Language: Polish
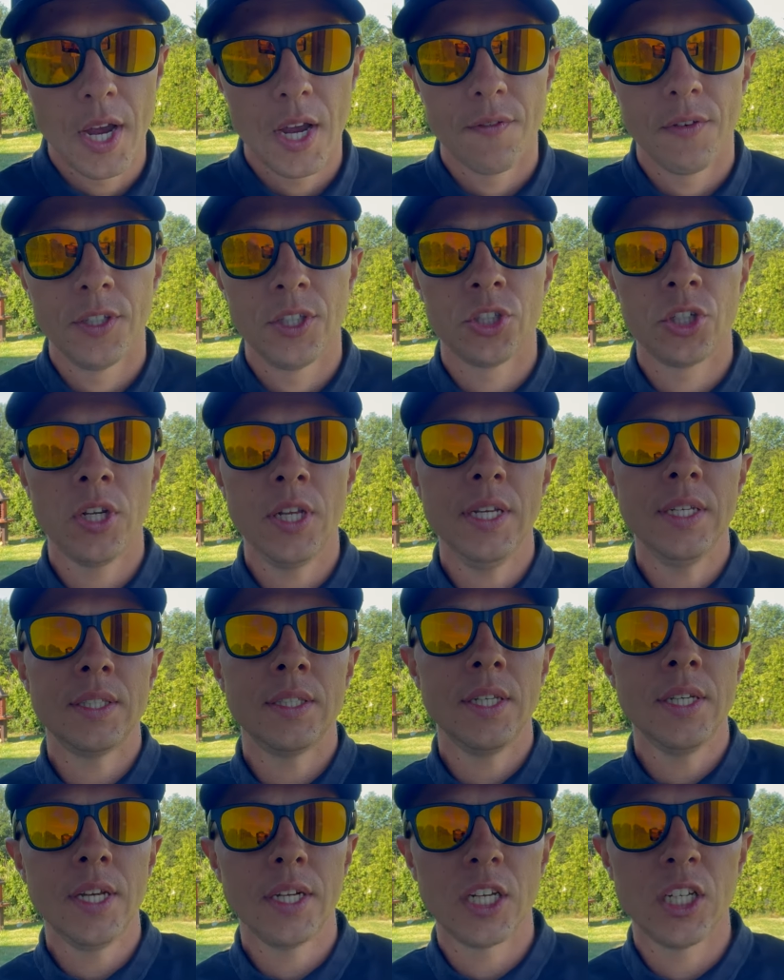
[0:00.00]
Więc jeżeli
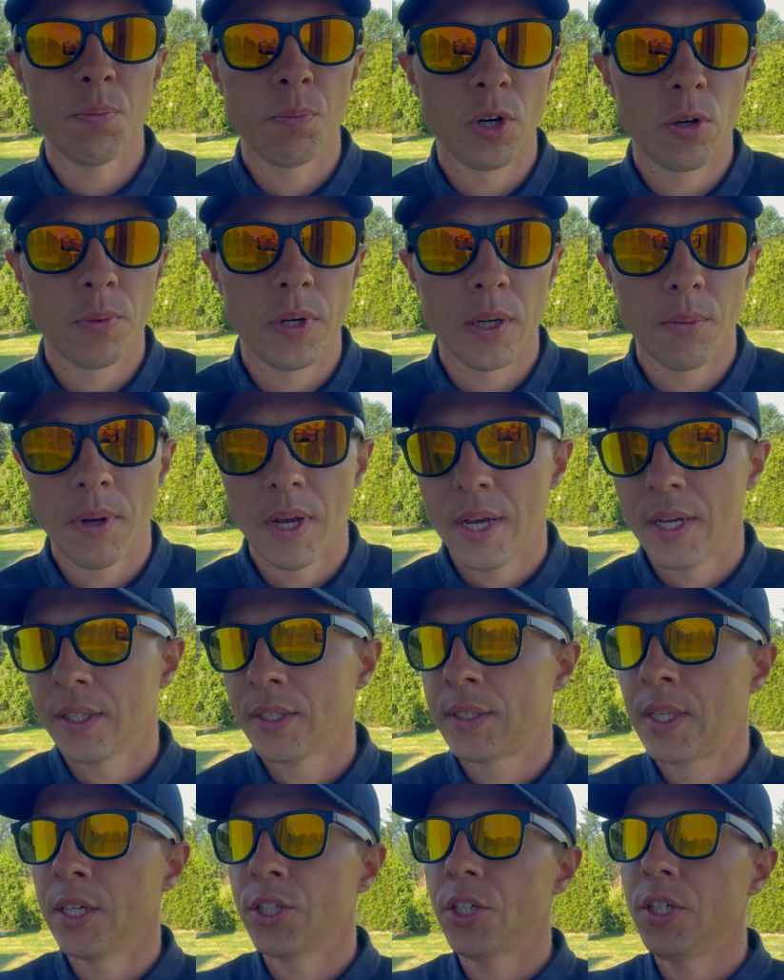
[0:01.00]
istnieje jakiś problem,
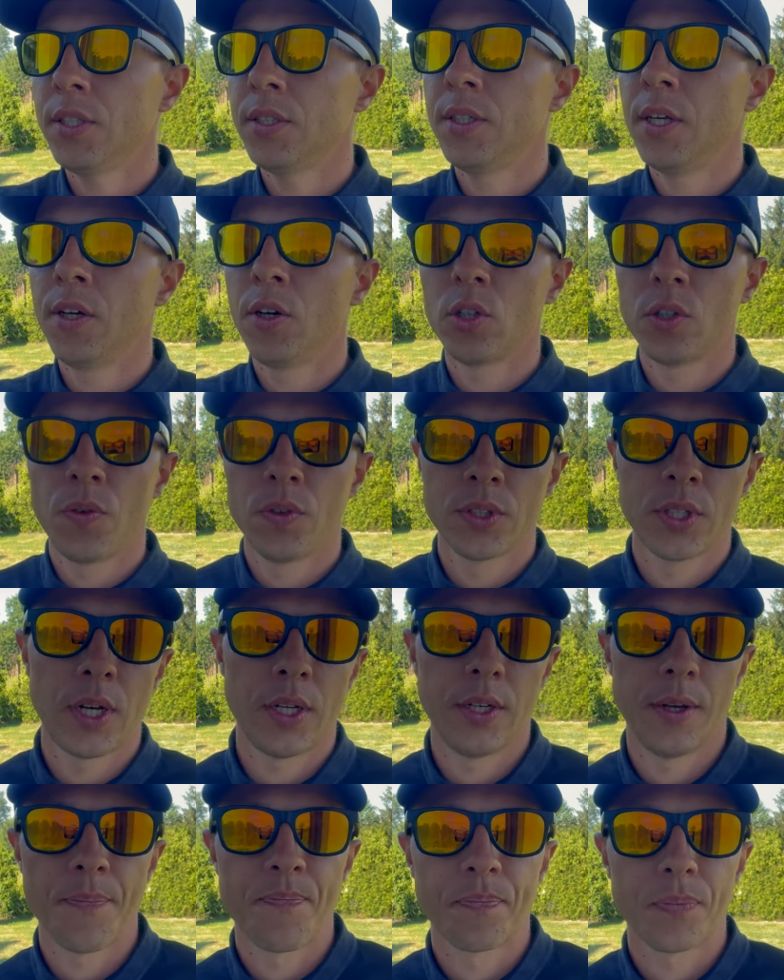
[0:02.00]
też istnieje
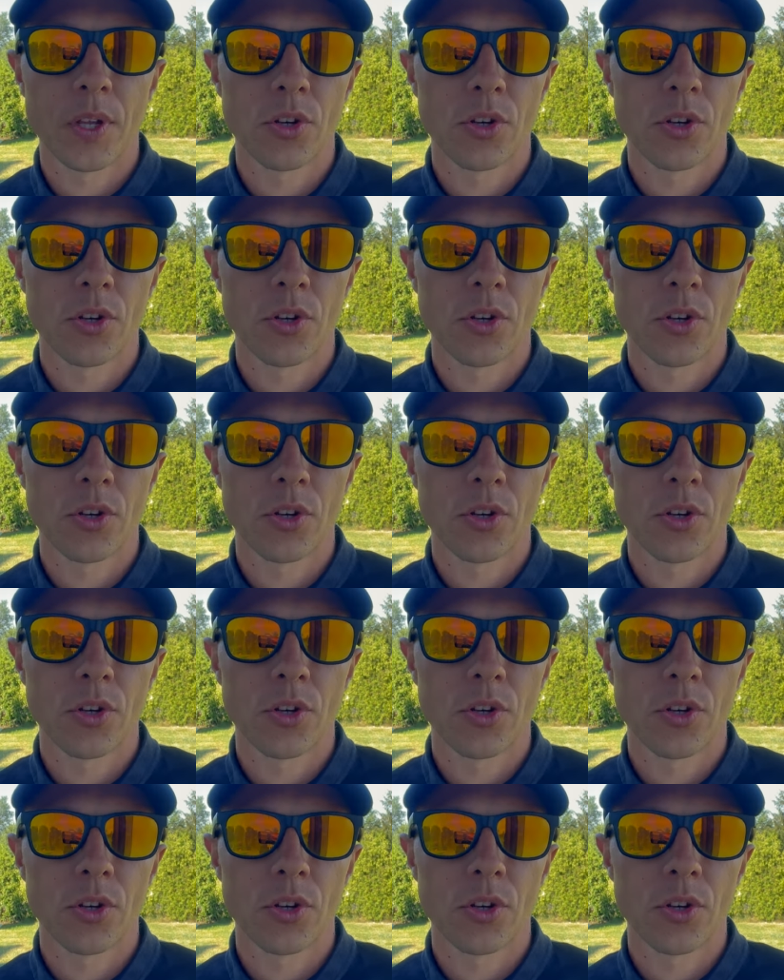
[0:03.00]
rozwiązanie.